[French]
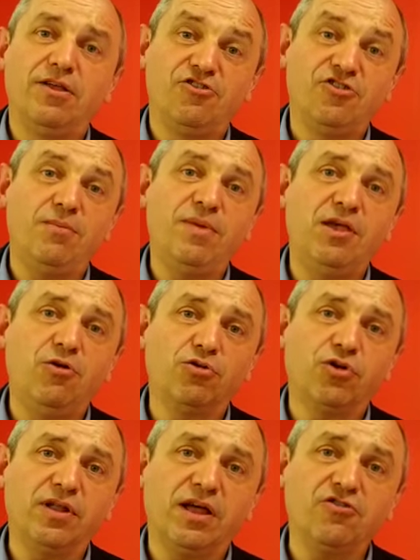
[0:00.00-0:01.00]
Jamais il y a eu
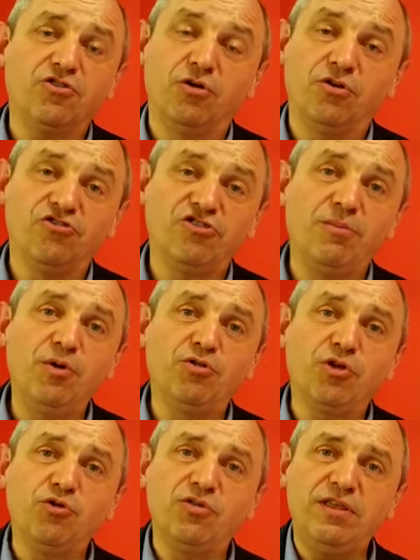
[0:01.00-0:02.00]
autant d'argent, jamais
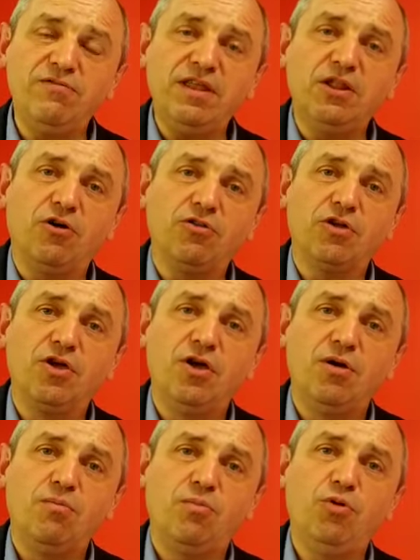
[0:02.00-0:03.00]
autant de dividendes,
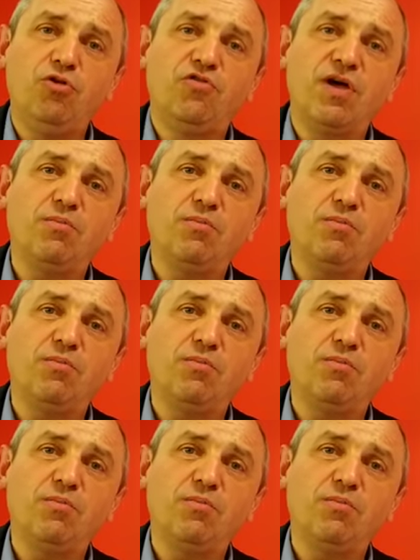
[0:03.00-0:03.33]
plus